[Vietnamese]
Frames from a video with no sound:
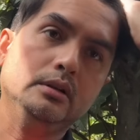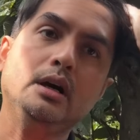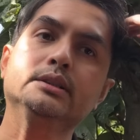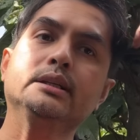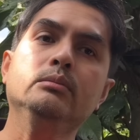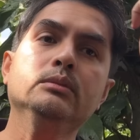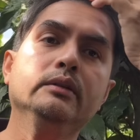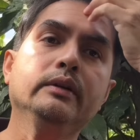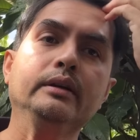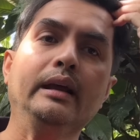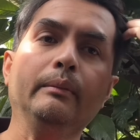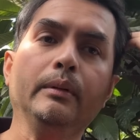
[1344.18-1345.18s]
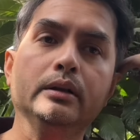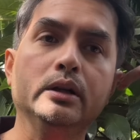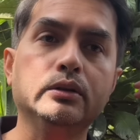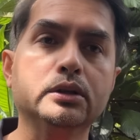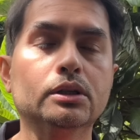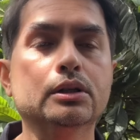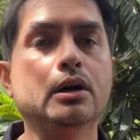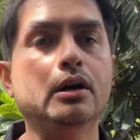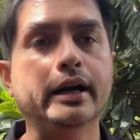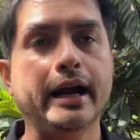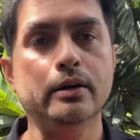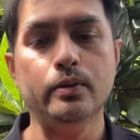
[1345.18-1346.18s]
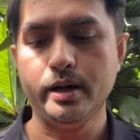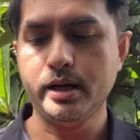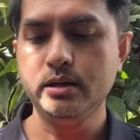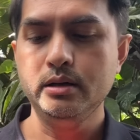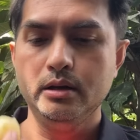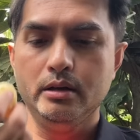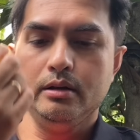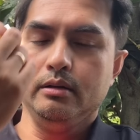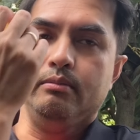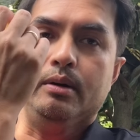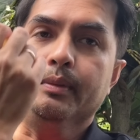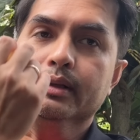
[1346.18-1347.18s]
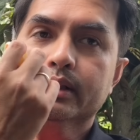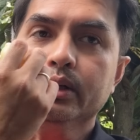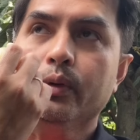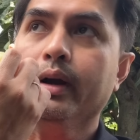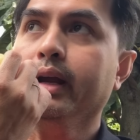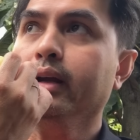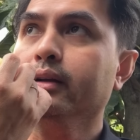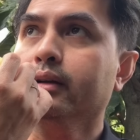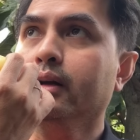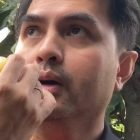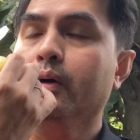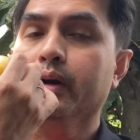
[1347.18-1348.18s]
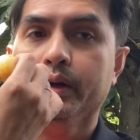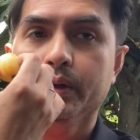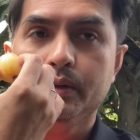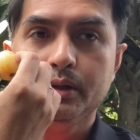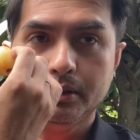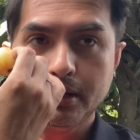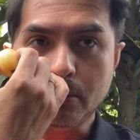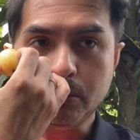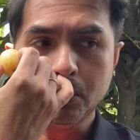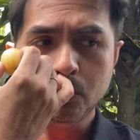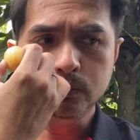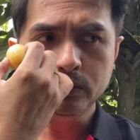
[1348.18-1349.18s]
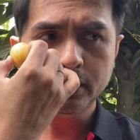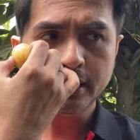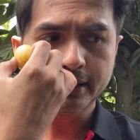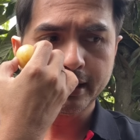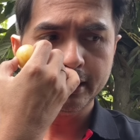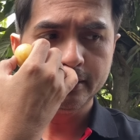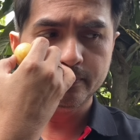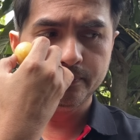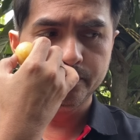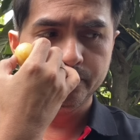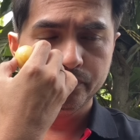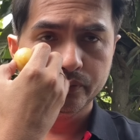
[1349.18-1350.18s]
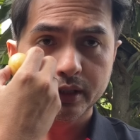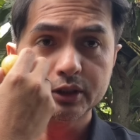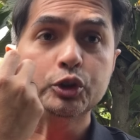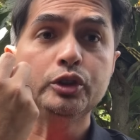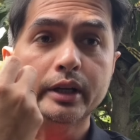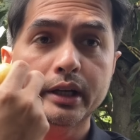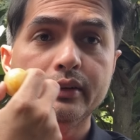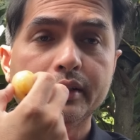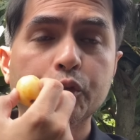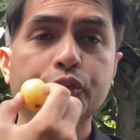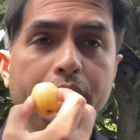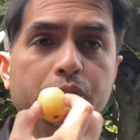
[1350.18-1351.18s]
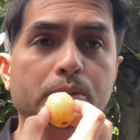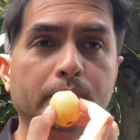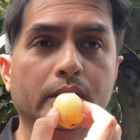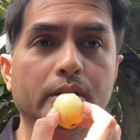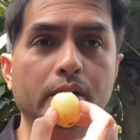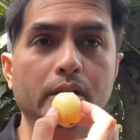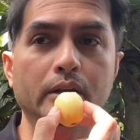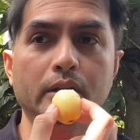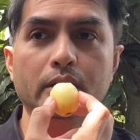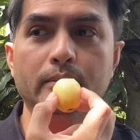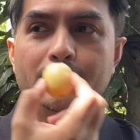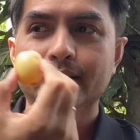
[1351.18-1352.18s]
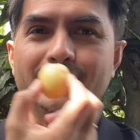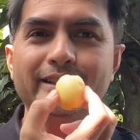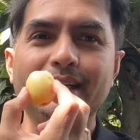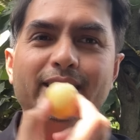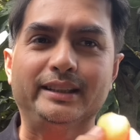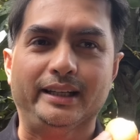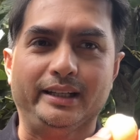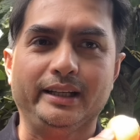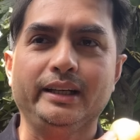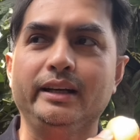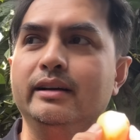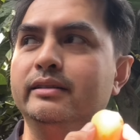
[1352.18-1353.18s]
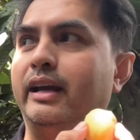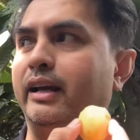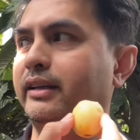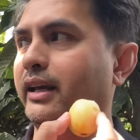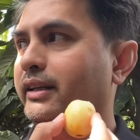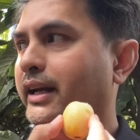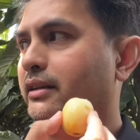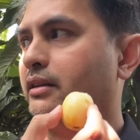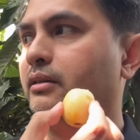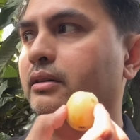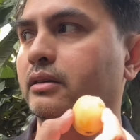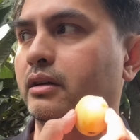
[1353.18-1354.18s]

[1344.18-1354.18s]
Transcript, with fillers: Đời sống ở Việt Nam mình nhiều người còn khó khăn quá, mà mình cứ khoe những cái đồ hiệu đó, nó không có đúng với cái cái suy nghĩ, cái tư chí của mình. Mình chỉ chia sẻ cái gì đơn giản nhẹ nhàng thôi.